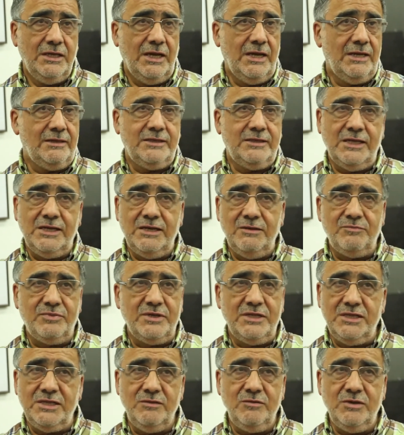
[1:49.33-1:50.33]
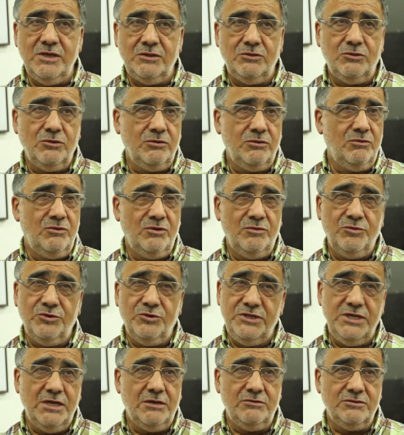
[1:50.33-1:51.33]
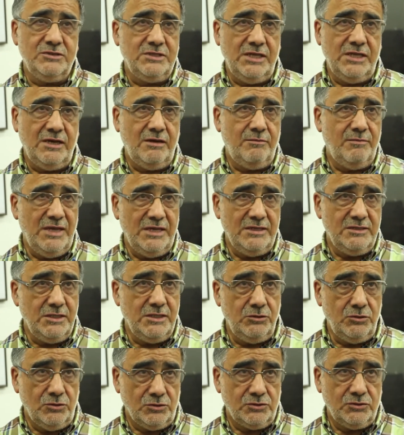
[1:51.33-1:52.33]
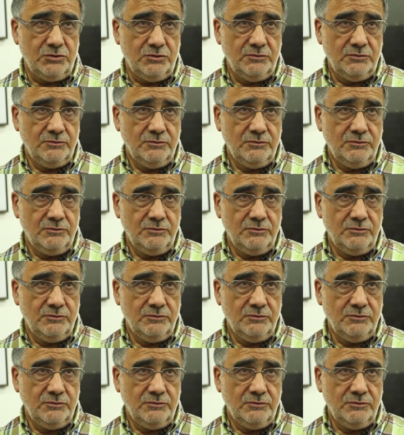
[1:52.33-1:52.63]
hasta el emprendimiento que uno podría considerar más exitoso.